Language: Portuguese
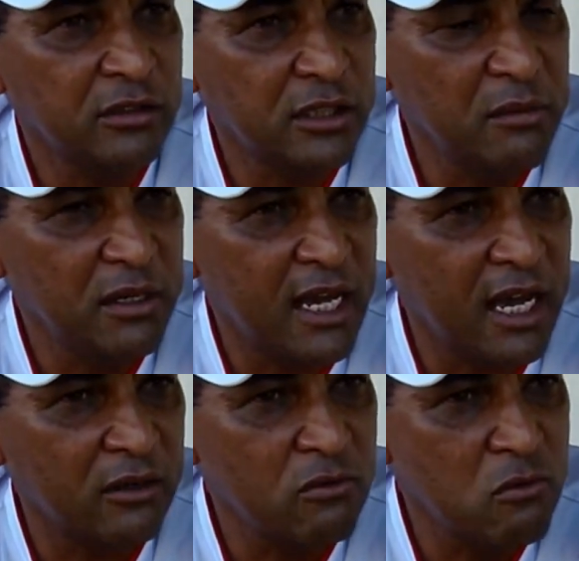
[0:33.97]

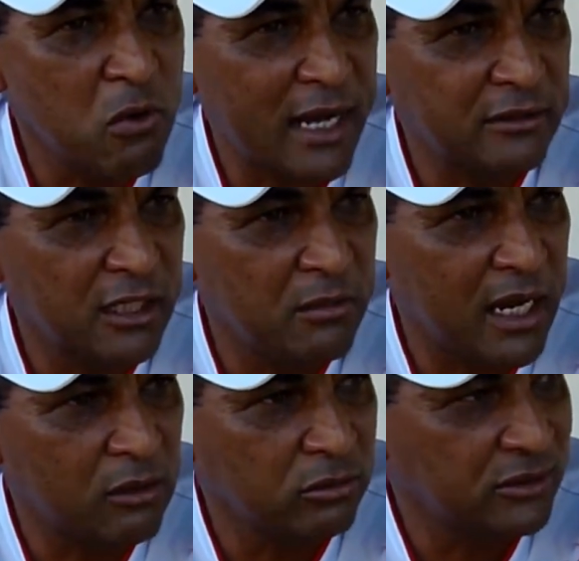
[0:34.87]
Terminar com 4,
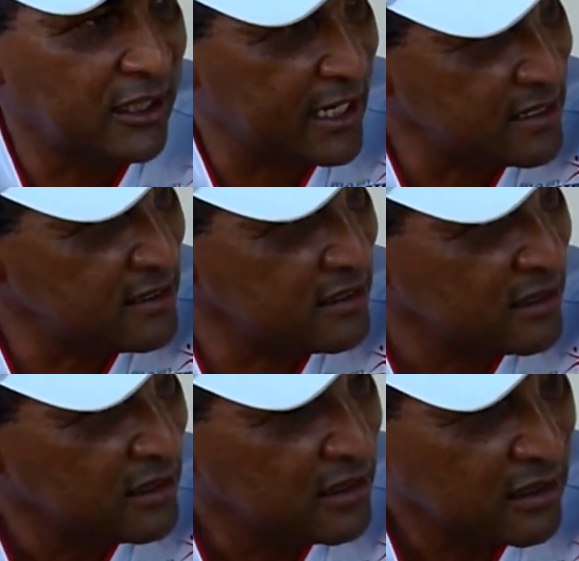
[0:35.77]
terminar com 13,
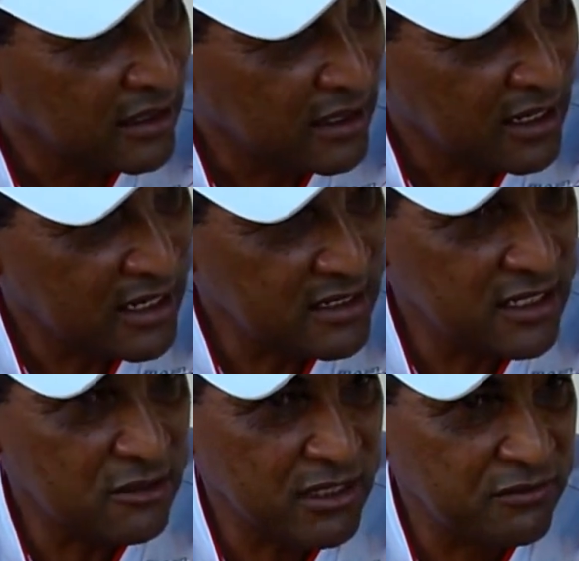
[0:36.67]

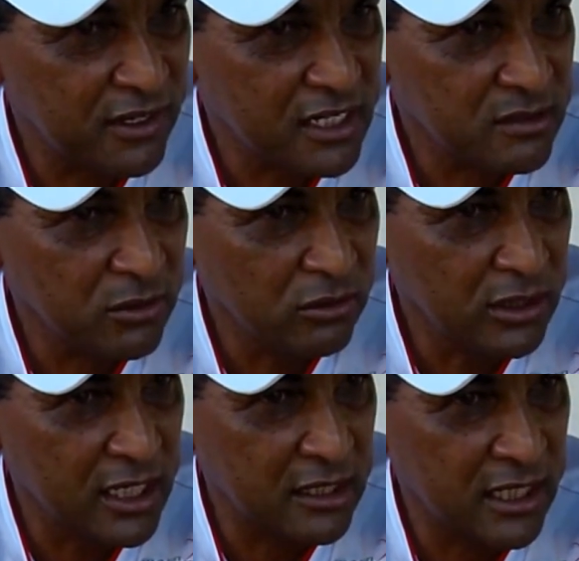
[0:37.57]
existe uma diferença muito
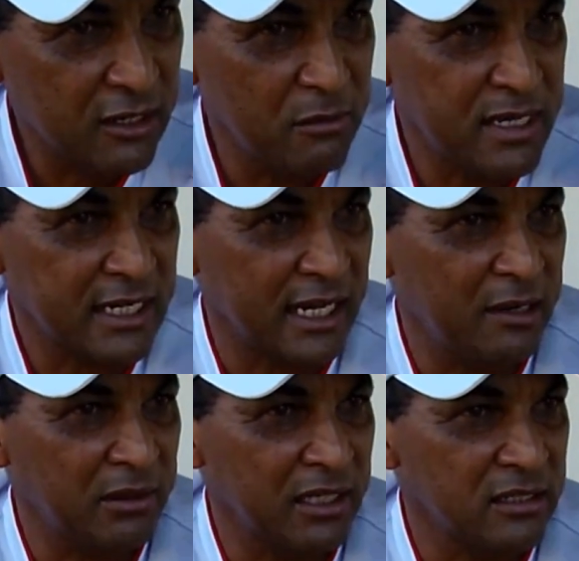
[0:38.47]
grande, que daí começa aquela
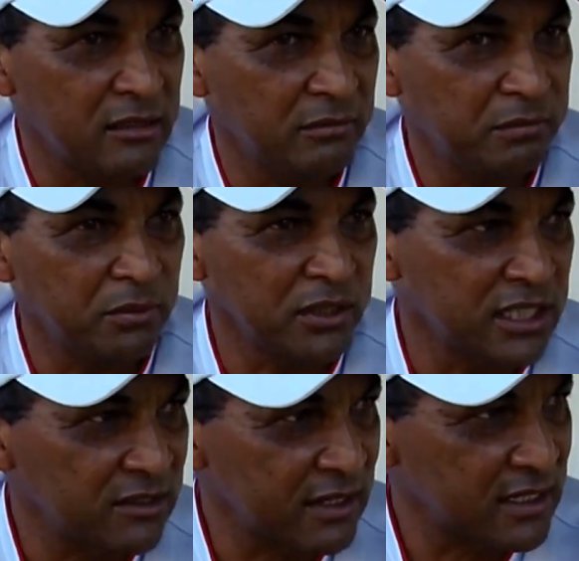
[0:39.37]
alimentação. Puxa,
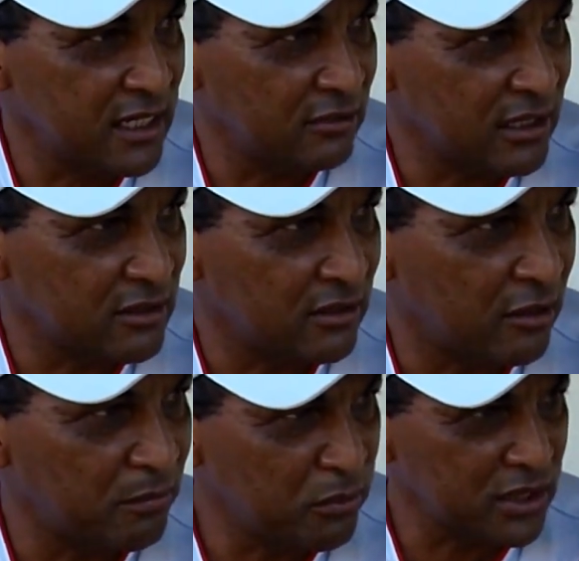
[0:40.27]
se tivesse ganho do
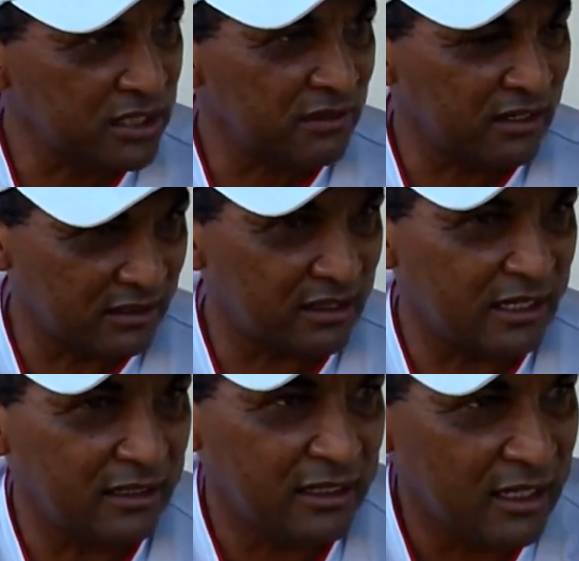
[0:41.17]
Nacional, puxa, tivesse... você
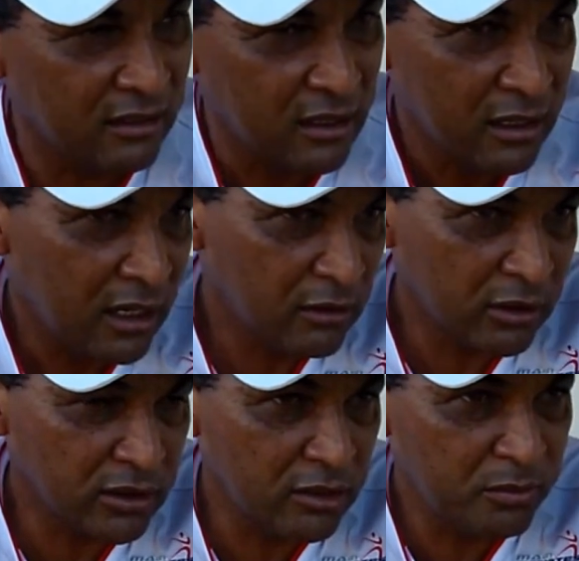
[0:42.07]
está entendendo? Sim.
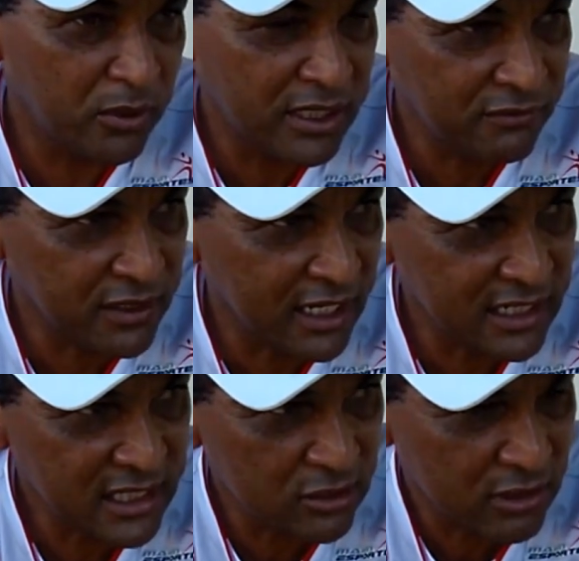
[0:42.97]
Mas nós não pode é ficar
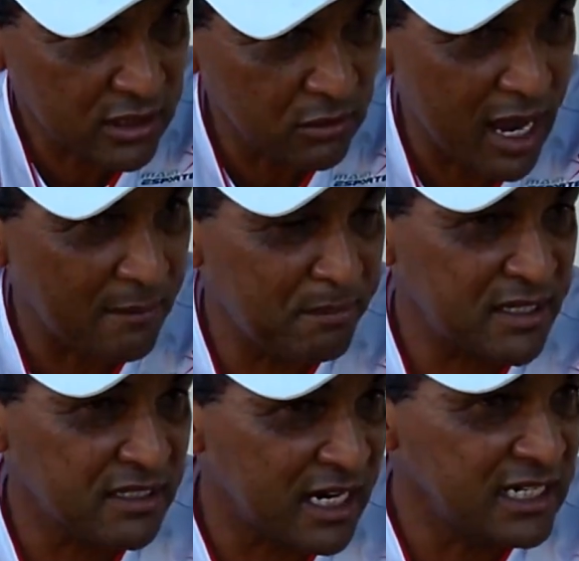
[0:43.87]
nessa situação.
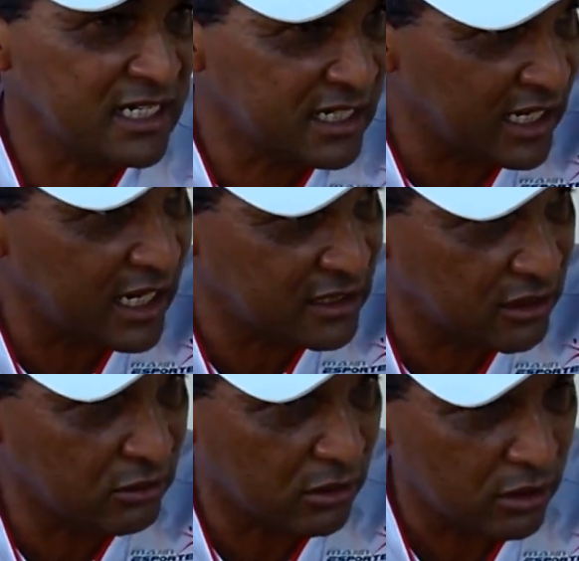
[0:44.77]
Apesar de que, né,
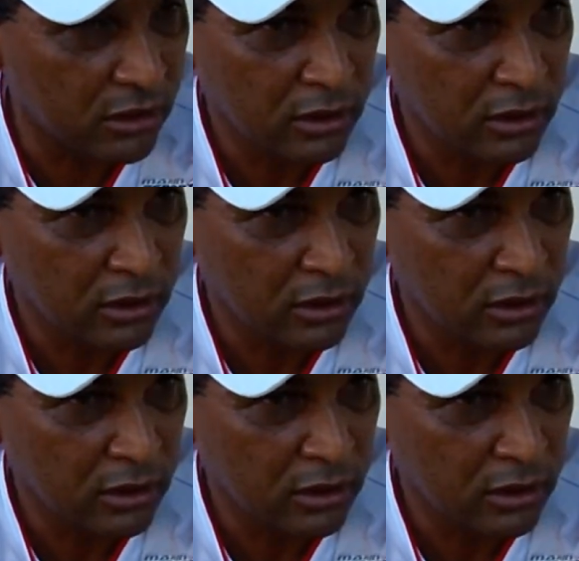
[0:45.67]
Tito?